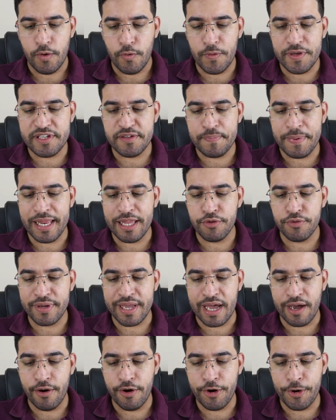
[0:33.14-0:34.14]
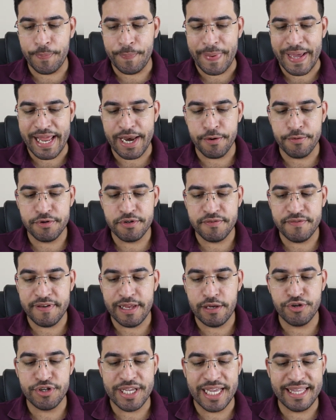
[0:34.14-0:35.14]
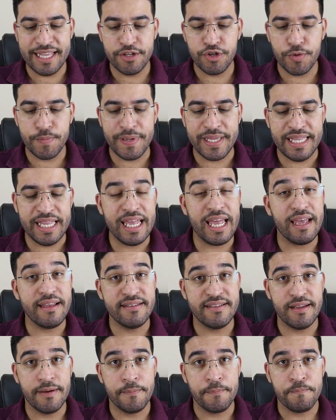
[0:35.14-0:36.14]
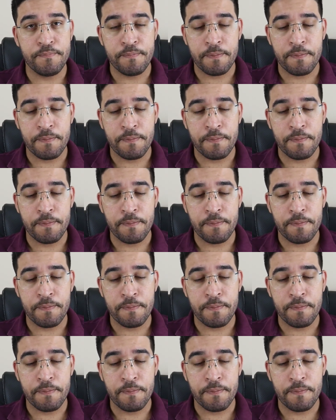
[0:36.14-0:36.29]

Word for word: O espírito que agora opera nos filhos da desobediência.